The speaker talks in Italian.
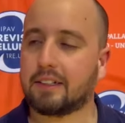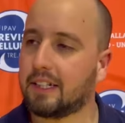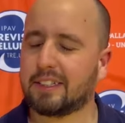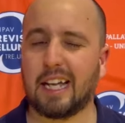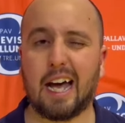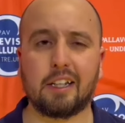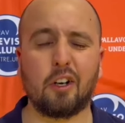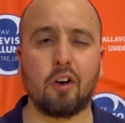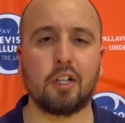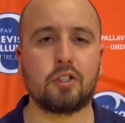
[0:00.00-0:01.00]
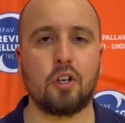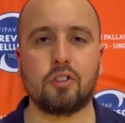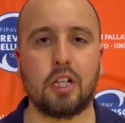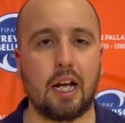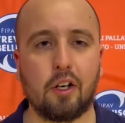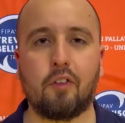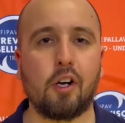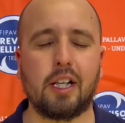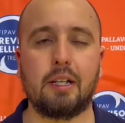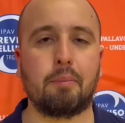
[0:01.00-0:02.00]
testardi, coraggiosi, e hanno
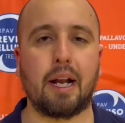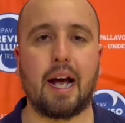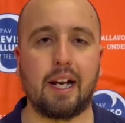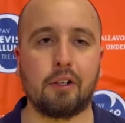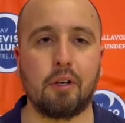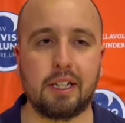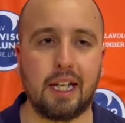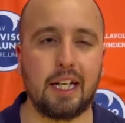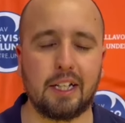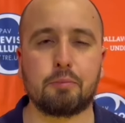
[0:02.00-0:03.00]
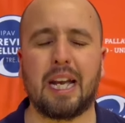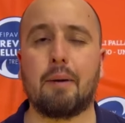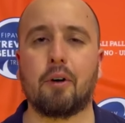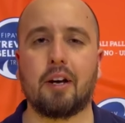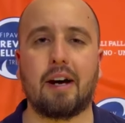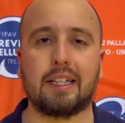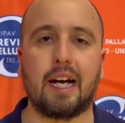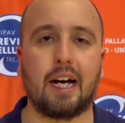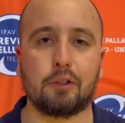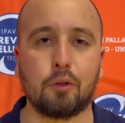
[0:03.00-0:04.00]
voglia di imparare, quindi speriamo che
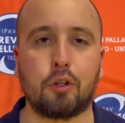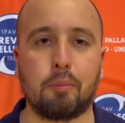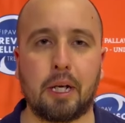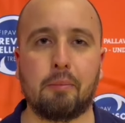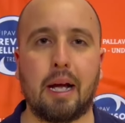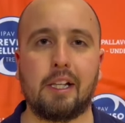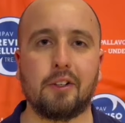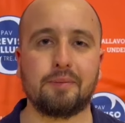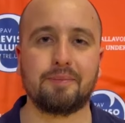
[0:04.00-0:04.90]
vada tutto per il meglio.